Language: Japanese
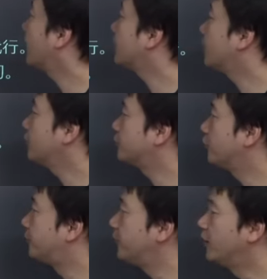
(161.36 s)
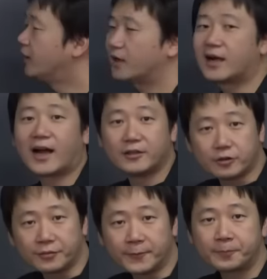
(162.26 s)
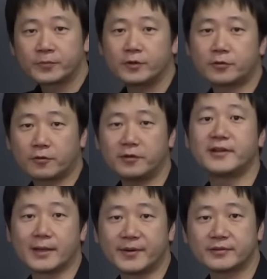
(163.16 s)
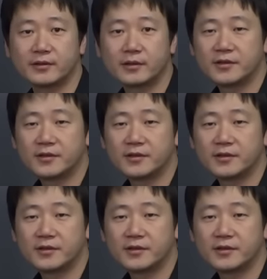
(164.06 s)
方の祖父外祖父っていうところになります。